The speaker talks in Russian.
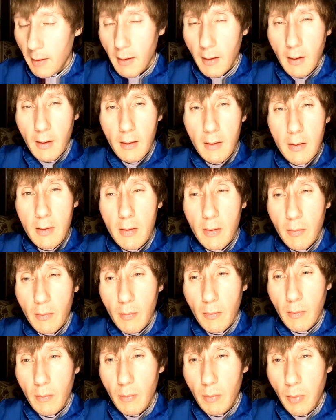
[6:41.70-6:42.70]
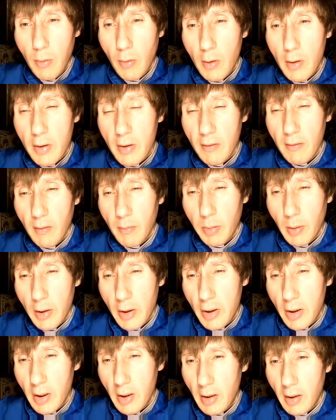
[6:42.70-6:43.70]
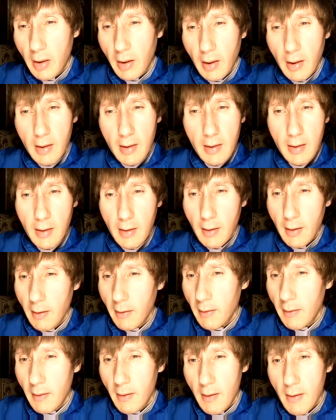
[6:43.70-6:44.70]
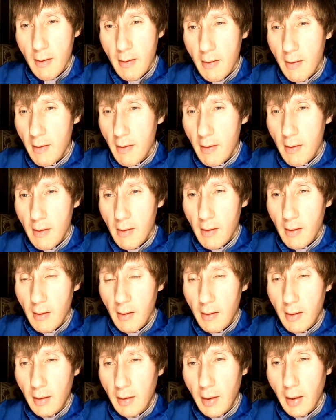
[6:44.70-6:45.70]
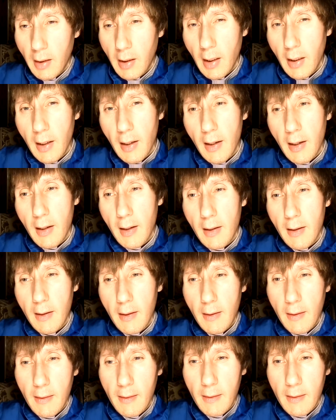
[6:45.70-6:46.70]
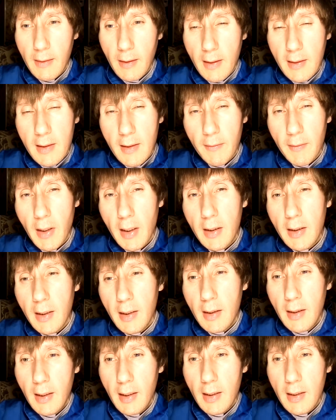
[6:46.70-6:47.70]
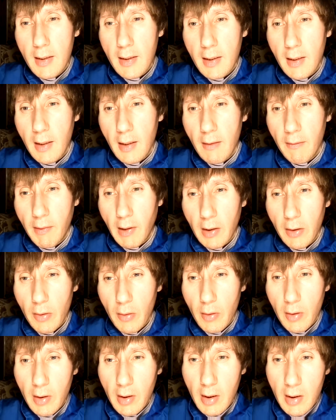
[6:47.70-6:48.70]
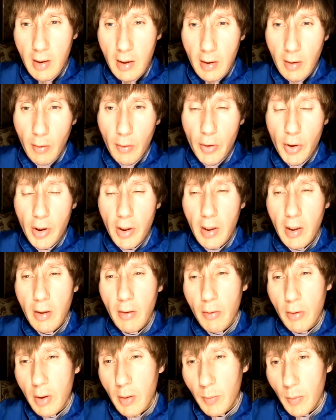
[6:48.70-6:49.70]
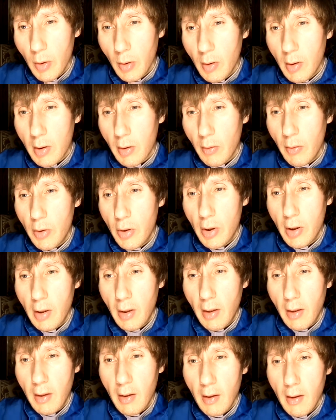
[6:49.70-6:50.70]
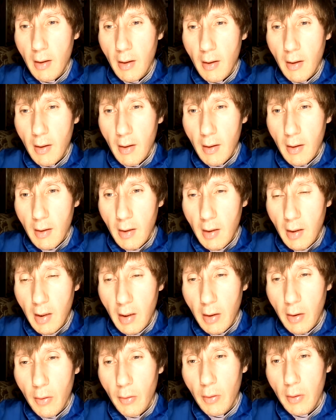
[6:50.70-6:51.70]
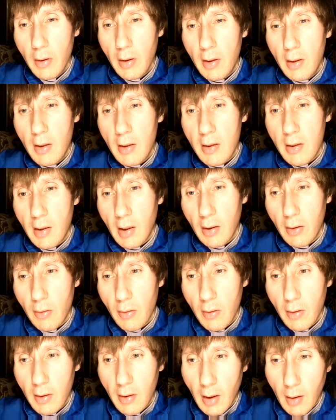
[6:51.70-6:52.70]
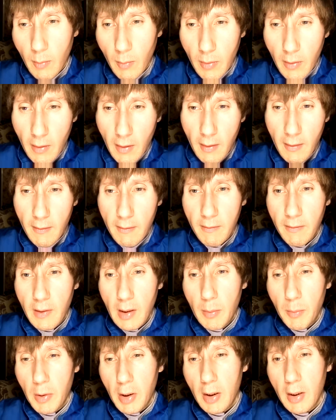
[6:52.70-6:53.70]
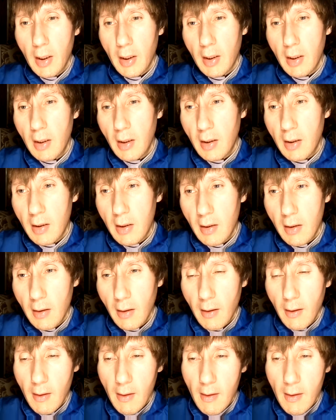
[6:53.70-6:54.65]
А, чем больше воплощений, хотя это такая а, основная тенденция, в которой есть исключения, очень много исключений. И регионы есть, которые как бы а, выемки такие, где